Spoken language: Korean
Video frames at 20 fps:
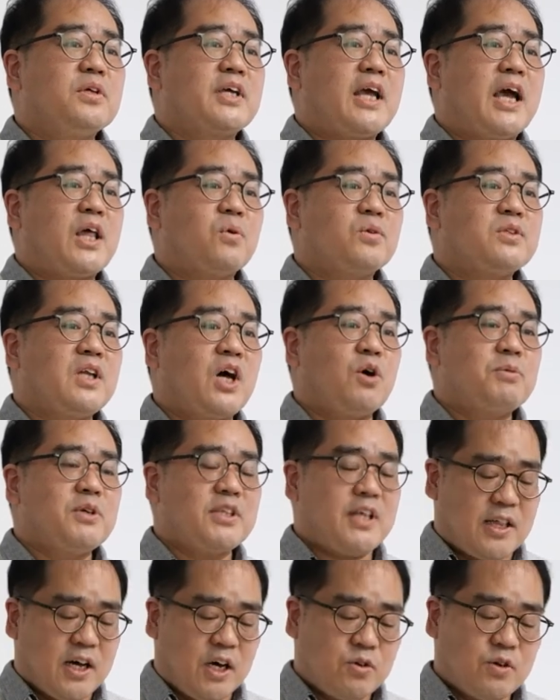개석 사업을
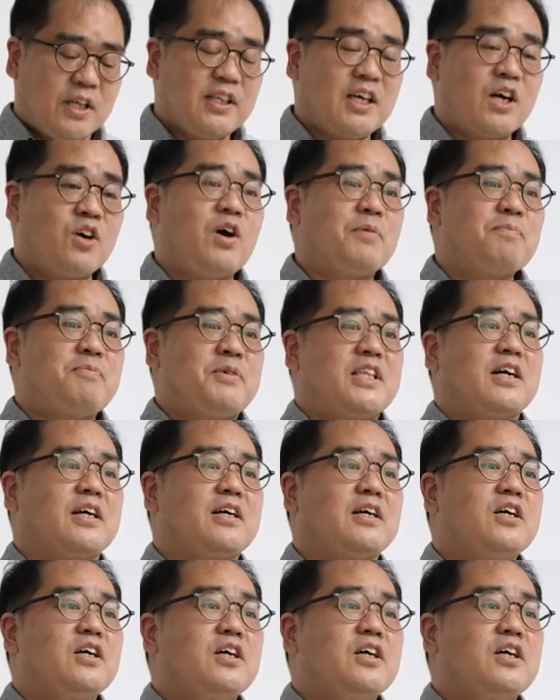대상으로 한다고 합니다.